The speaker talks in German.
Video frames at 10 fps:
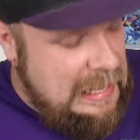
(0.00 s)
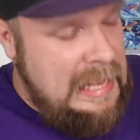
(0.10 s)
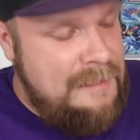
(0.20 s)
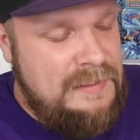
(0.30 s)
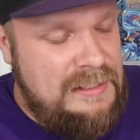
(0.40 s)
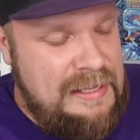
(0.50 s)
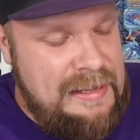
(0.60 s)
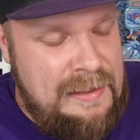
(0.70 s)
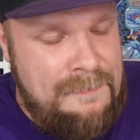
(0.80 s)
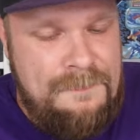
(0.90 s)
haben
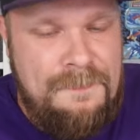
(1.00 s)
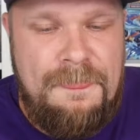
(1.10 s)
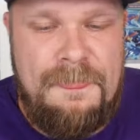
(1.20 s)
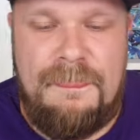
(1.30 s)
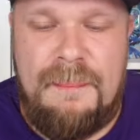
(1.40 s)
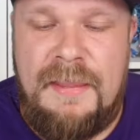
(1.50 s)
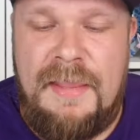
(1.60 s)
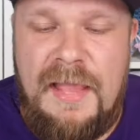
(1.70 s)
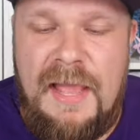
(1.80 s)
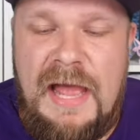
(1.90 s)
hier
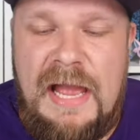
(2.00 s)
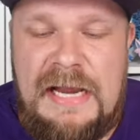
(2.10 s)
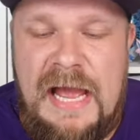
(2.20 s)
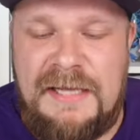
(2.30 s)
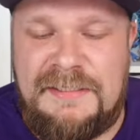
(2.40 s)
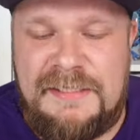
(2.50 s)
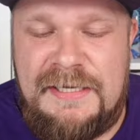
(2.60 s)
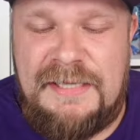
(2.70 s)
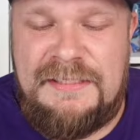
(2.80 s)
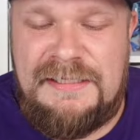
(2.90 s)
ein
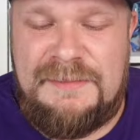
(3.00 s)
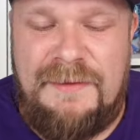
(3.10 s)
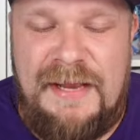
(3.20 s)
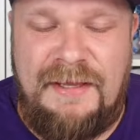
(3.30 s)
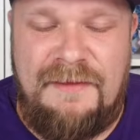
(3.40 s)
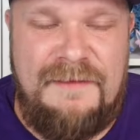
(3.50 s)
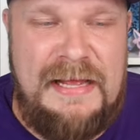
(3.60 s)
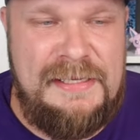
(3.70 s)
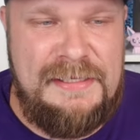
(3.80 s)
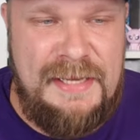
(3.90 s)
18er Display
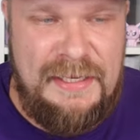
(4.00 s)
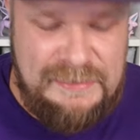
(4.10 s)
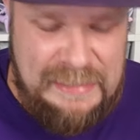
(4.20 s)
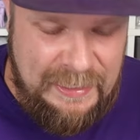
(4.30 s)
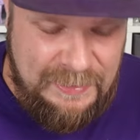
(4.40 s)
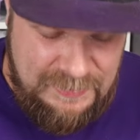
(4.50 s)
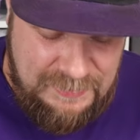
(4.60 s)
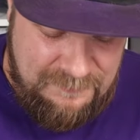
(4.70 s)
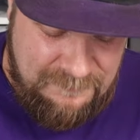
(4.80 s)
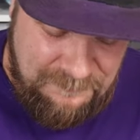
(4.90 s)
Gewalten der
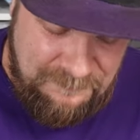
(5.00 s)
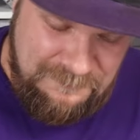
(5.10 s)
Zeiten.